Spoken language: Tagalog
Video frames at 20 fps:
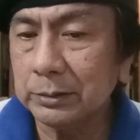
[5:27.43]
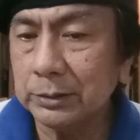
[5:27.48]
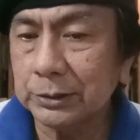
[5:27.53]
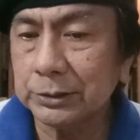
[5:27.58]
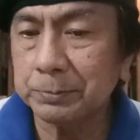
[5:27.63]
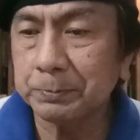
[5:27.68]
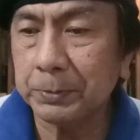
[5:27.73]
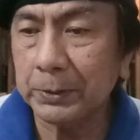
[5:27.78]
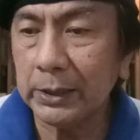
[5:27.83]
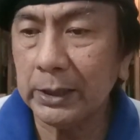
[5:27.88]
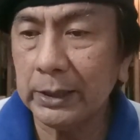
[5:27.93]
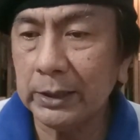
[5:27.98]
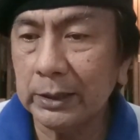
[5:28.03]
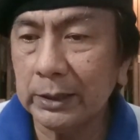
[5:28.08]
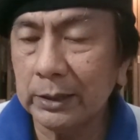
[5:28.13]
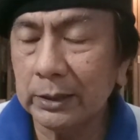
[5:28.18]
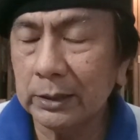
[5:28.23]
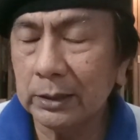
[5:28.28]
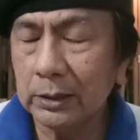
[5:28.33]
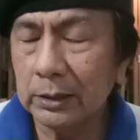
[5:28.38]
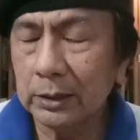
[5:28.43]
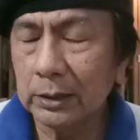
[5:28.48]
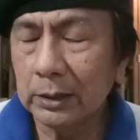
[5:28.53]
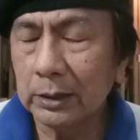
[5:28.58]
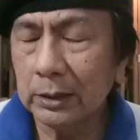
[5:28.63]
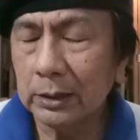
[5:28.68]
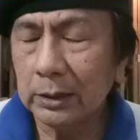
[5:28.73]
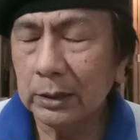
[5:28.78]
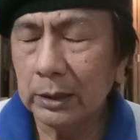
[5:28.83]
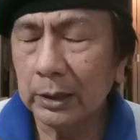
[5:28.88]
the spray.
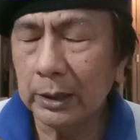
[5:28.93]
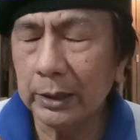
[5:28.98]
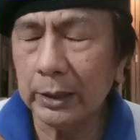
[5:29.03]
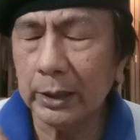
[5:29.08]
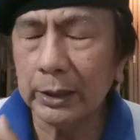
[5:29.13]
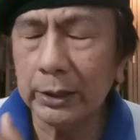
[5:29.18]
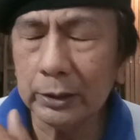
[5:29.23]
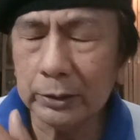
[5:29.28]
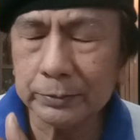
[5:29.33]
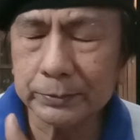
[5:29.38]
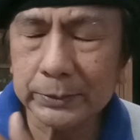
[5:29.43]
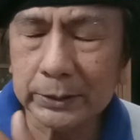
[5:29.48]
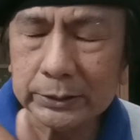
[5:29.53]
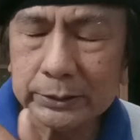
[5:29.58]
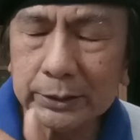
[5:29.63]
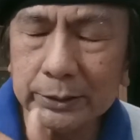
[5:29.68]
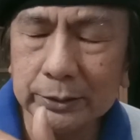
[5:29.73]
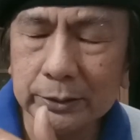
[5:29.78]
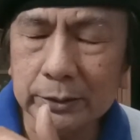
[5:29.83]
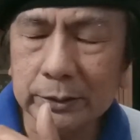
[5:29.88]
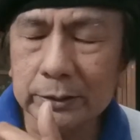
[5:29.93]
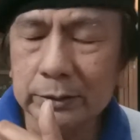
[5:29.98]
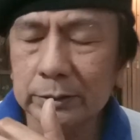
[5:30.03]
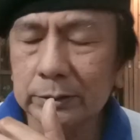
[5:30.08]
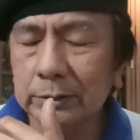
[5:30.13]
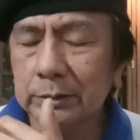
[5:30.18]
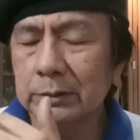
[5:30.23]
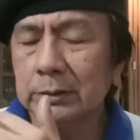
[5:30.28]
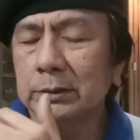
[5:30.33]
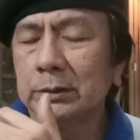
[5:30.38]
And I hope that,
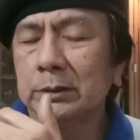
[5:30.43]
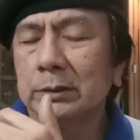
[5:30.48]
ano,